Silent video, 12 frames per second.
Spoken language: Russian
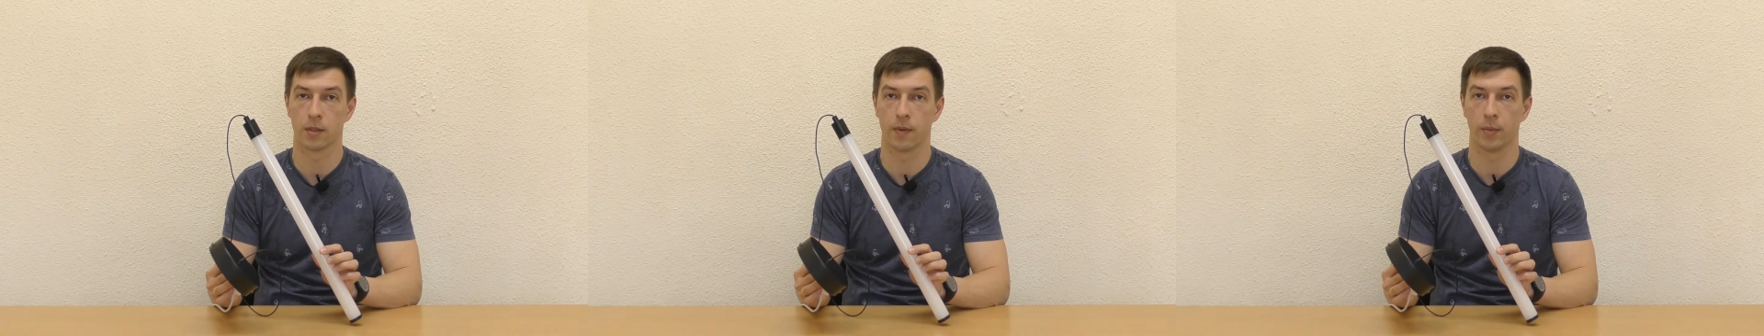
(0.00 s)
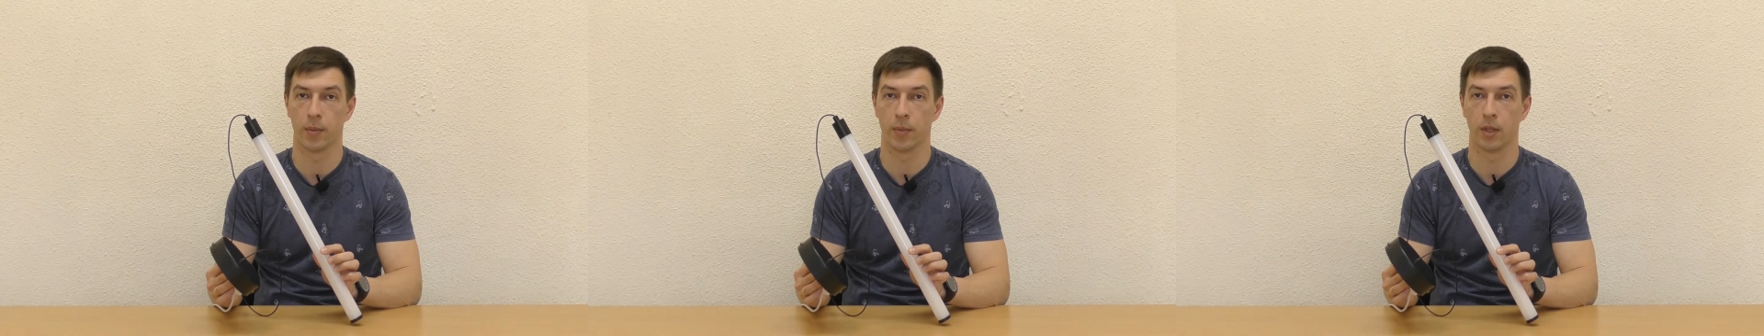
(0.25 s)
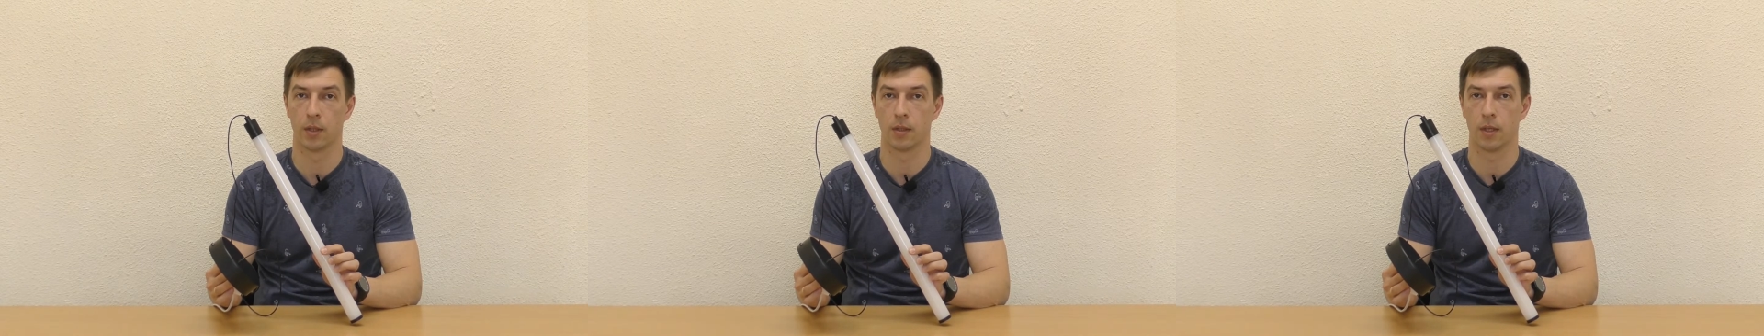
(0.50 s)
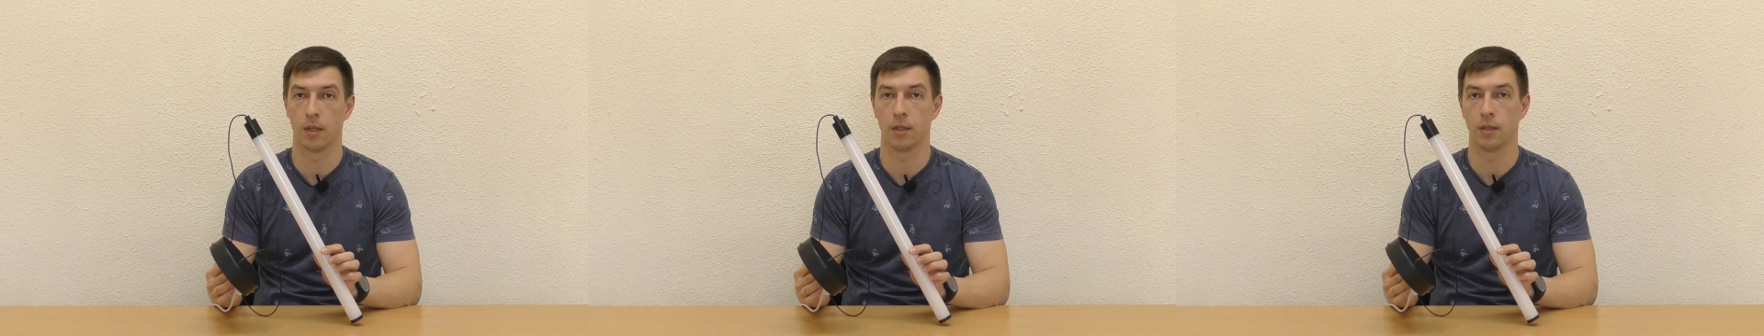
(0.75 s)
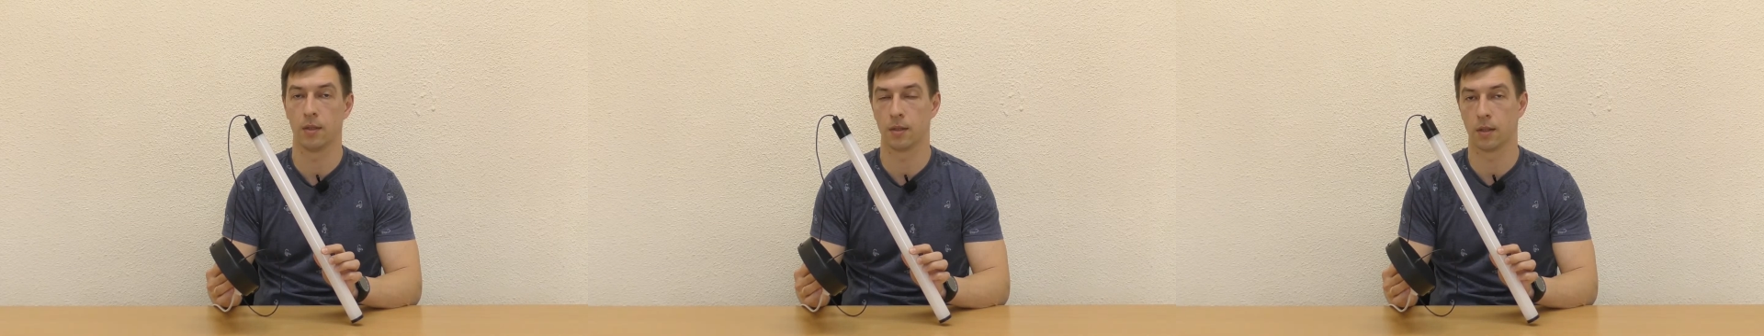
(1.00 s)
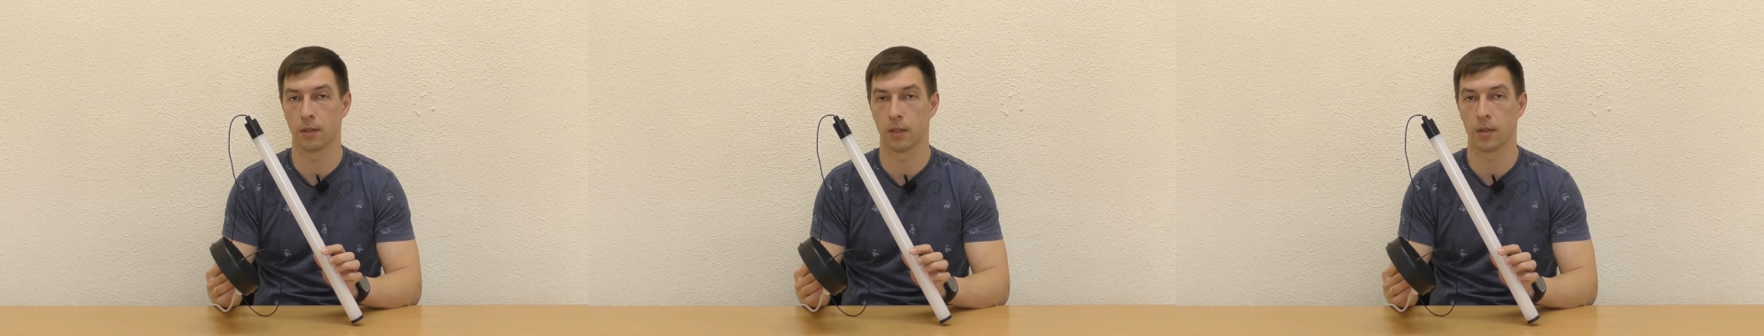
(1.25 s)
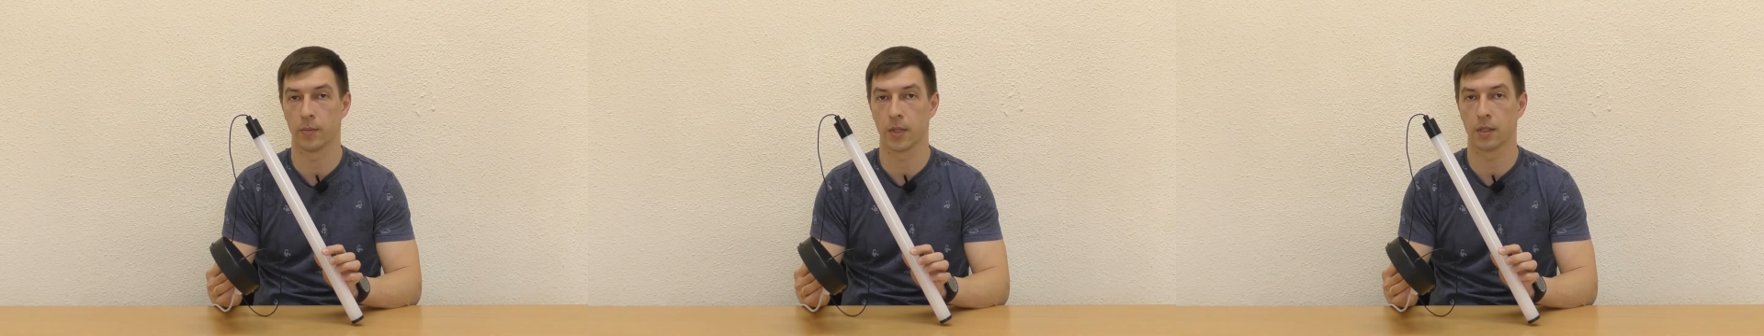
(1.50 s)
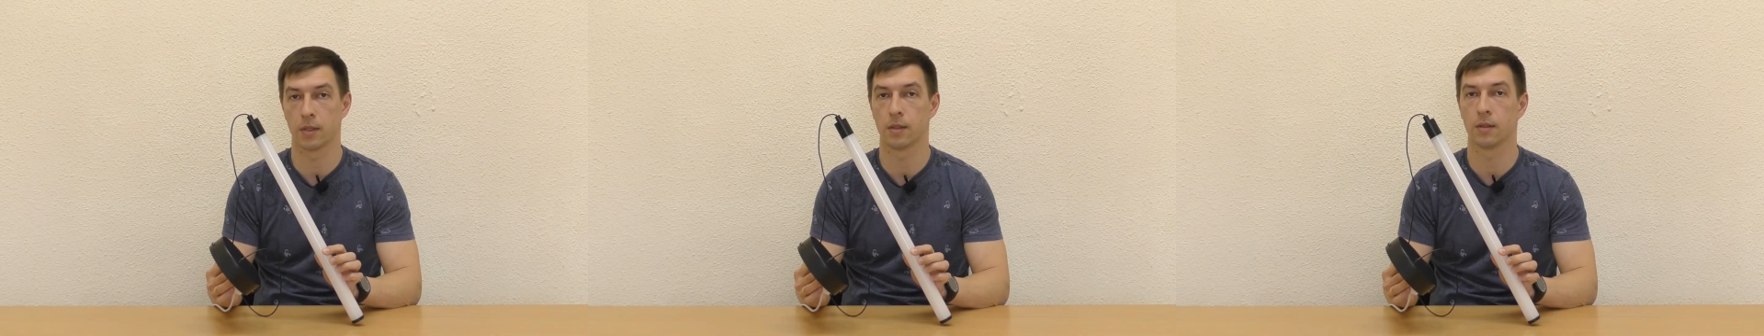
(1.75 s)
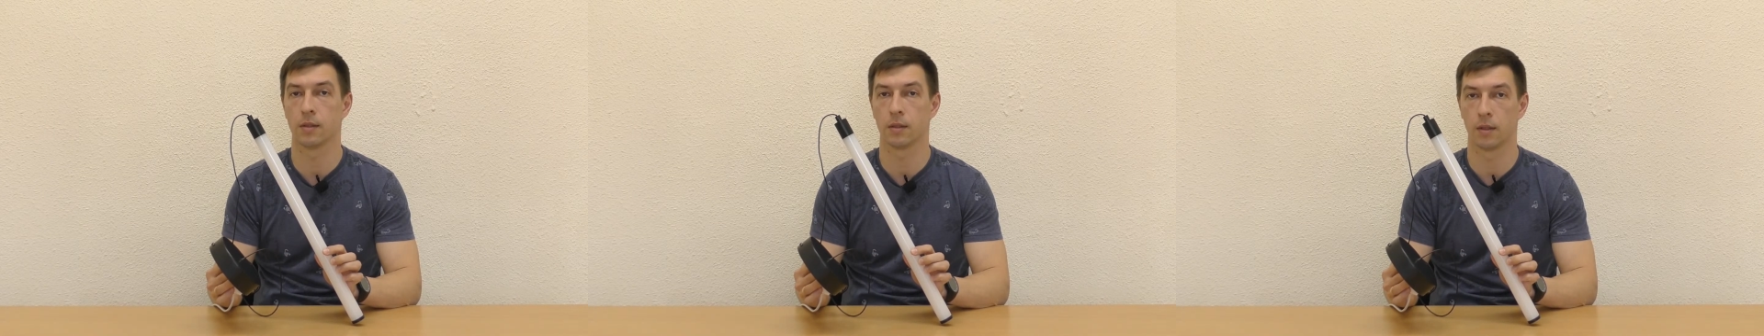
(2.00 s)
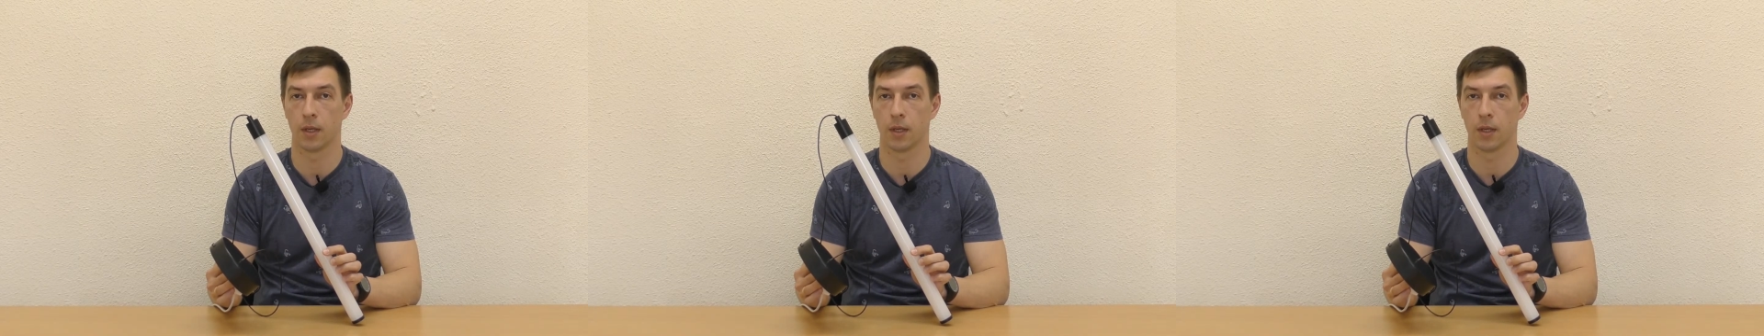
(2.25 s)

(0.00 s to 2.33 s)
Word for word: С вами был Андрей, интернет-магазин